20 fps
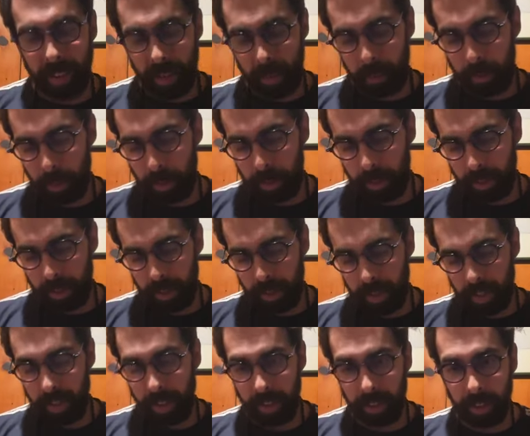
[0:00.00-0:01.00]
é
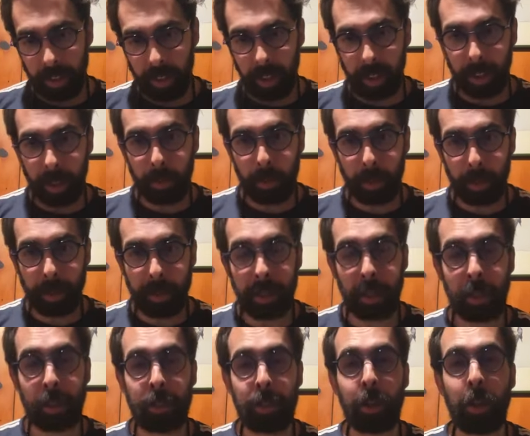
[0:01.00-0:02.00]
porque acabou a
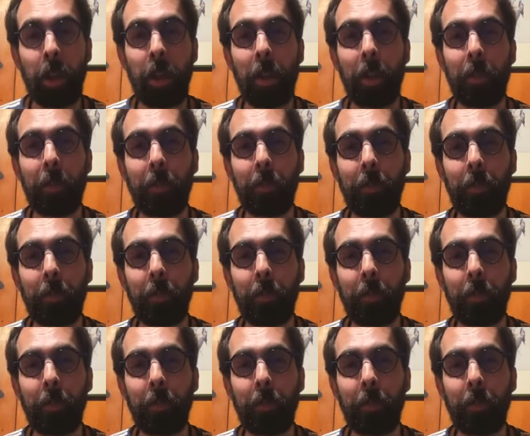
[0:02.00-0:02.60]
energia.